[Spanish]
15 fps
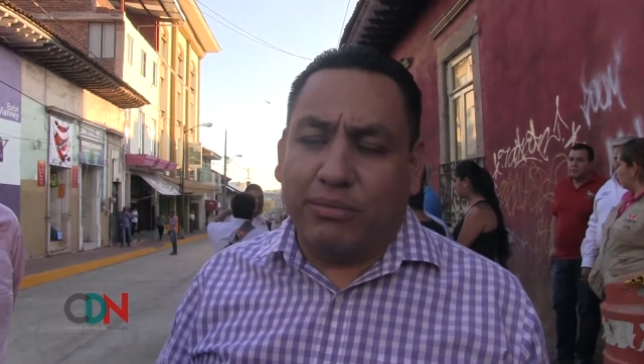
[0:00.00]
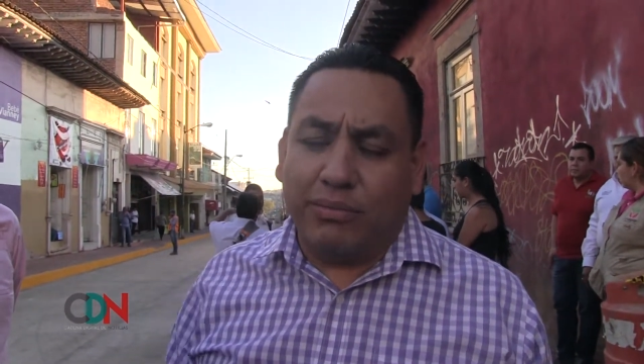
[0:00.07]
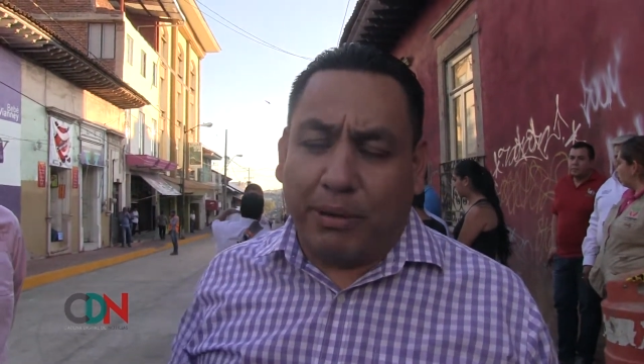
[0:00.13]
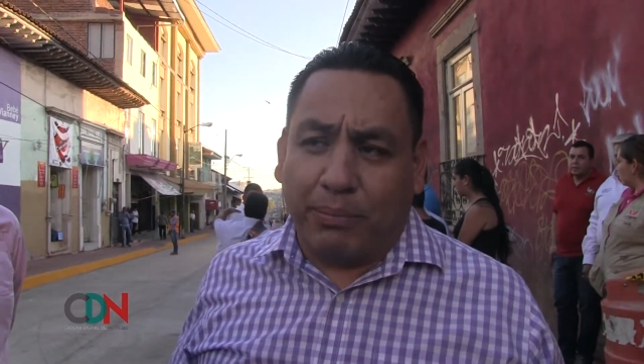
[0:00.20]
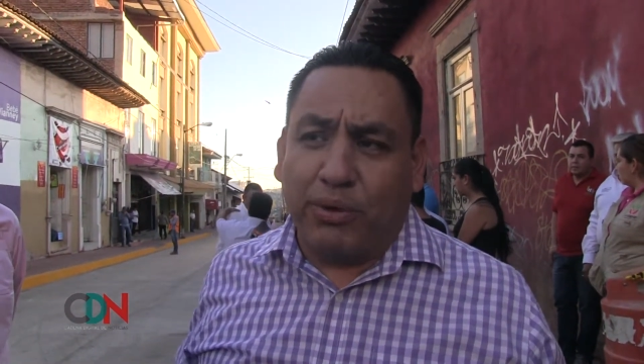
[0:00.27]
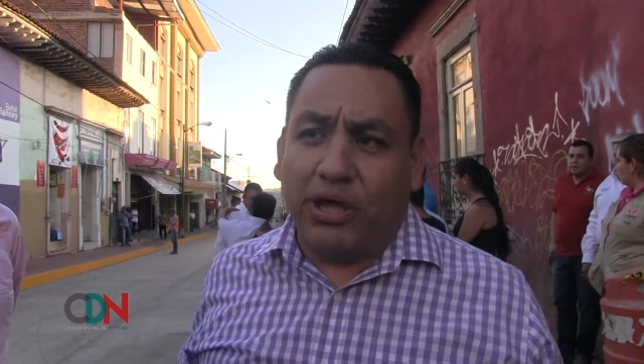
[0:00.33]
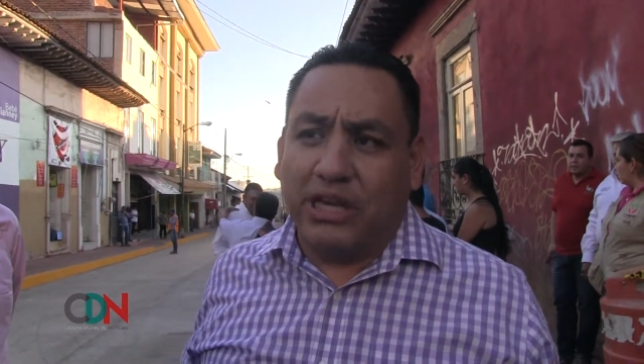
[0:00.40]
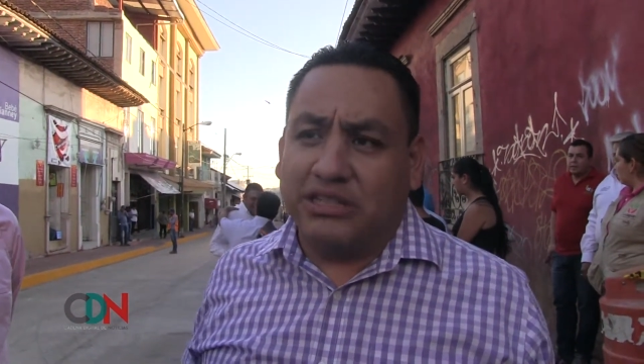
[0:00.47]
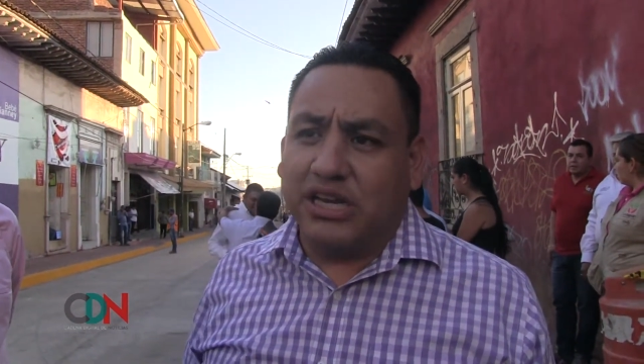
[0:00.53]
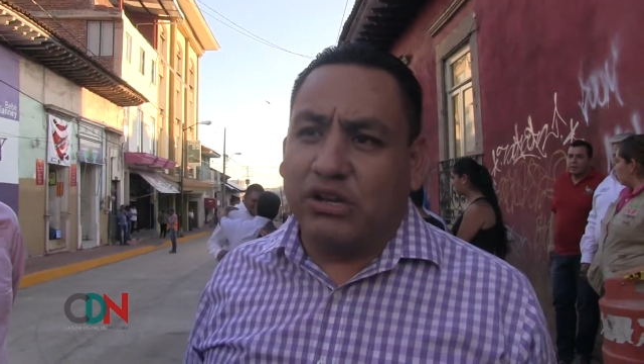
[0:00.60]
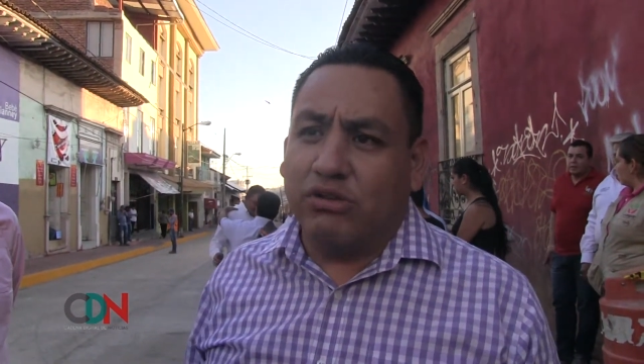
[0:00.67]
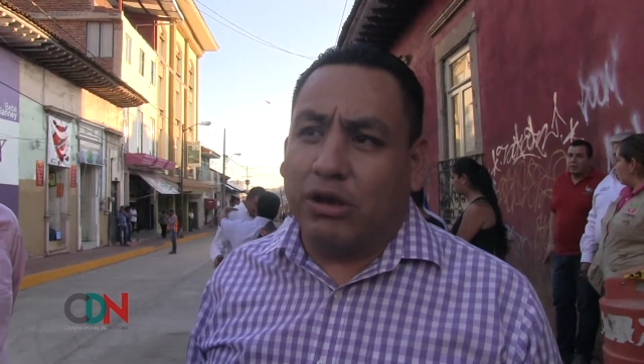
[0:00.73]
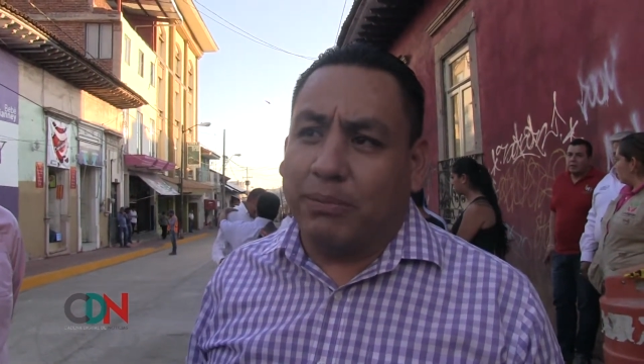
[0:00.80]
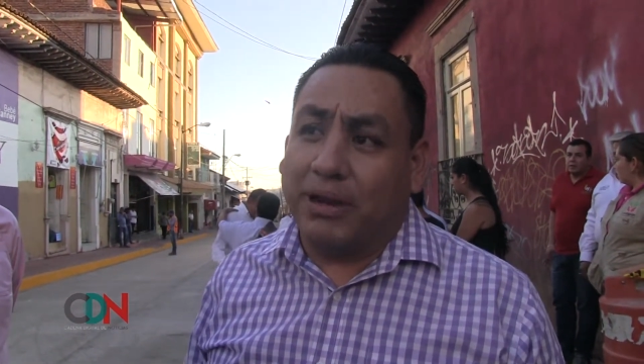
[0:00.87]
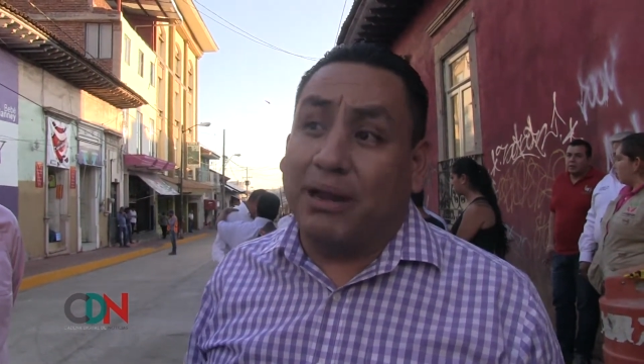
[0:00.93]
va a poderles
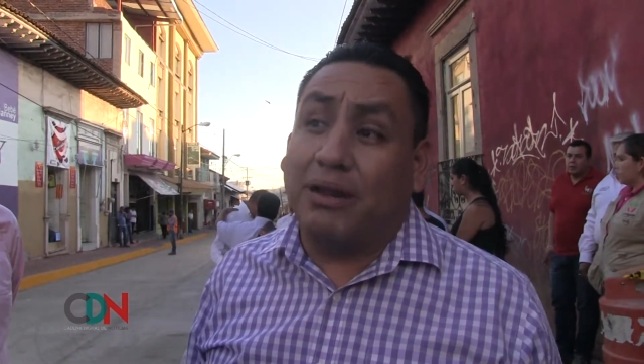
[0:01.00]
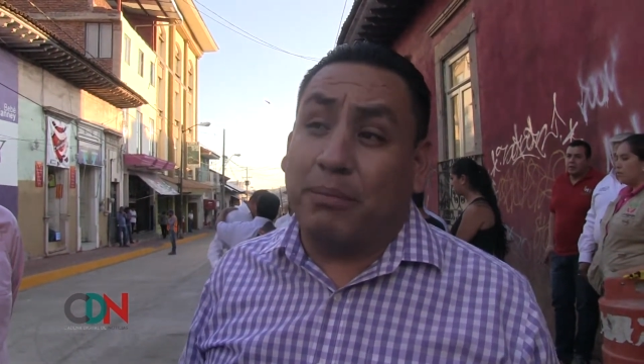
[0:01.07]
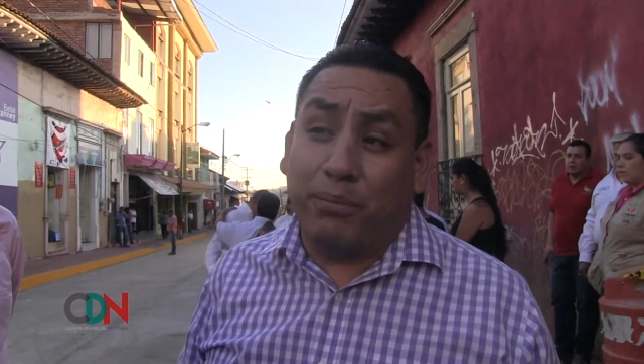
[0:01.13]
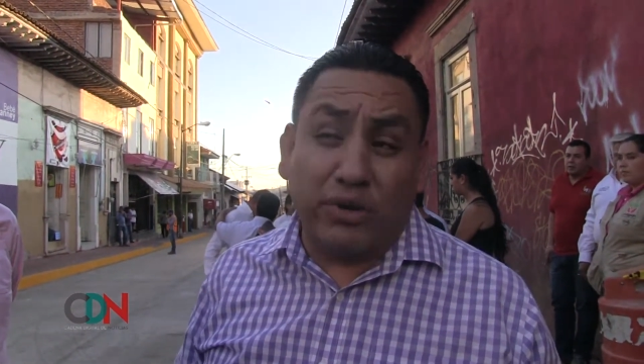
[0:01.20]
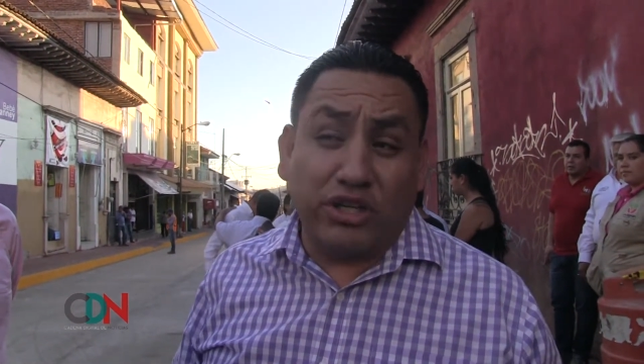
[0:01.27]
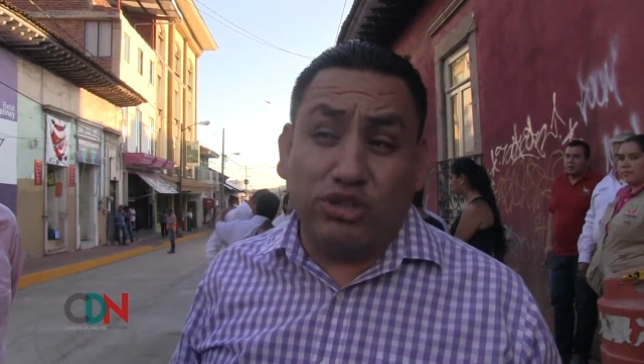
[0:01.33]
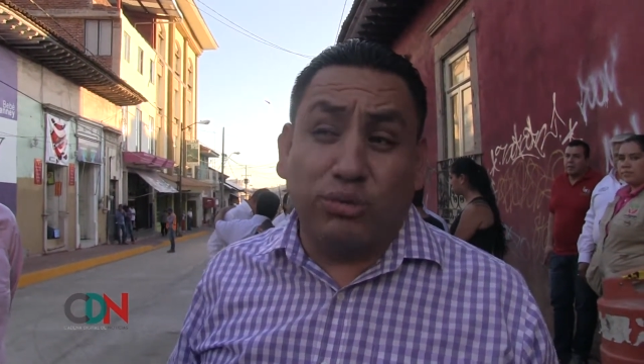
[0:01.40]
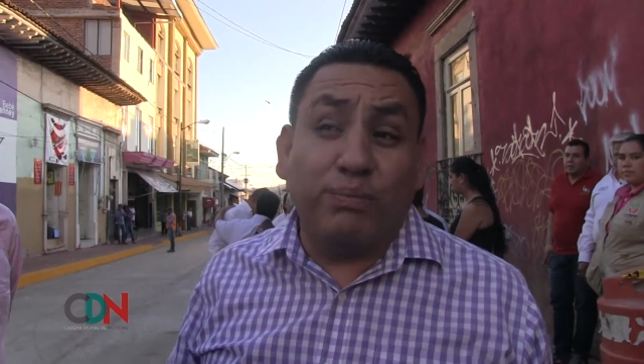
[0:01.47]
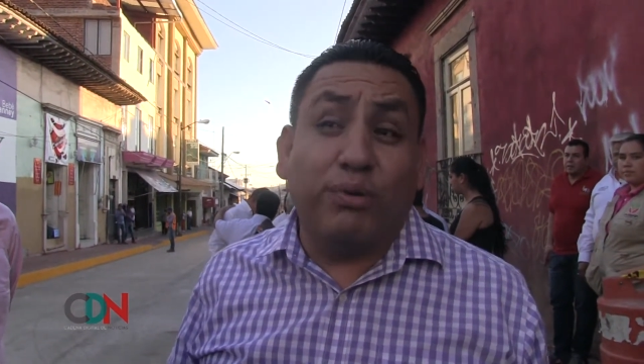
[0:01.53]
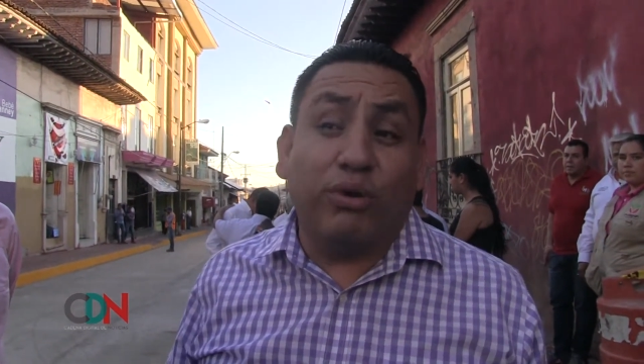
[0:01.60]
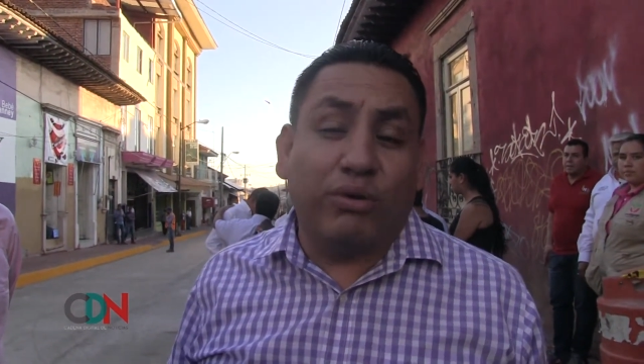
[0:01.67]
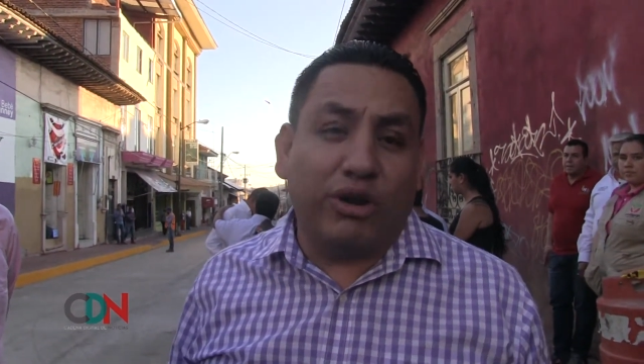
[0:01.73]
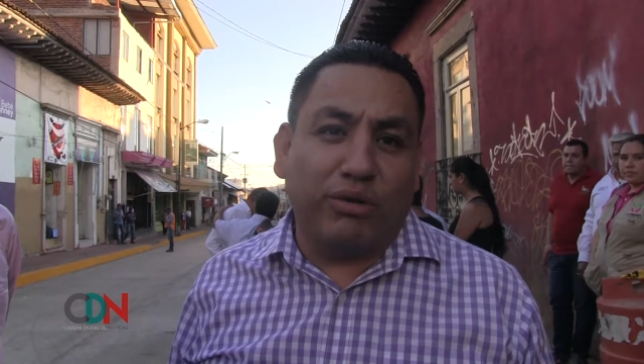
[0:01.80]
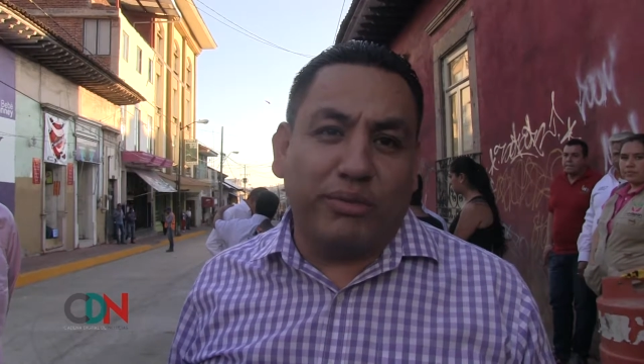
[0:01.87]
ayudar para reponerse un poco,